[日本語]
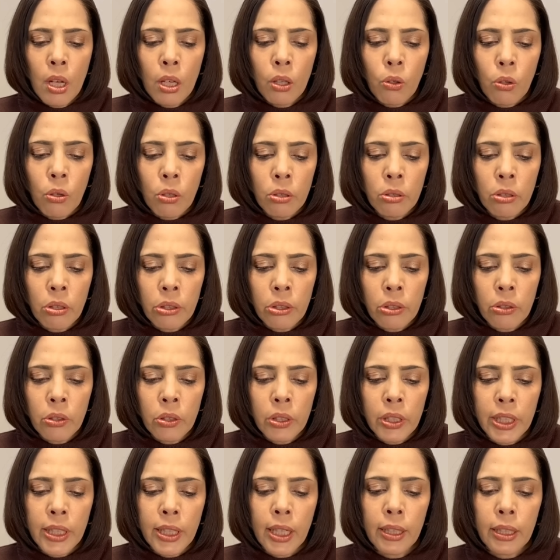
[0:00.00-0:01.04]
このよ
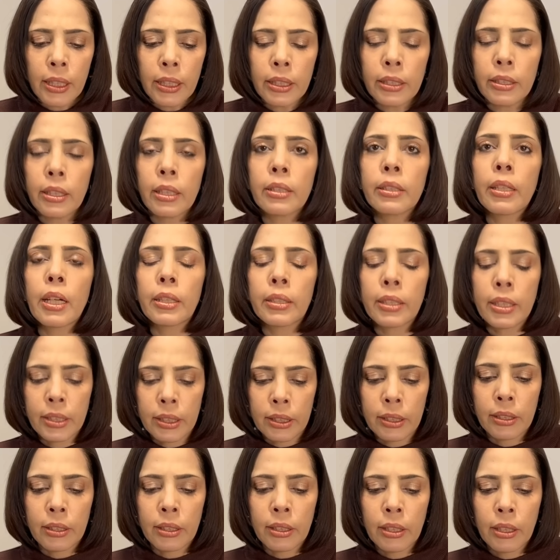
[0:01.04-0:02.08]
うに書かれていたんです。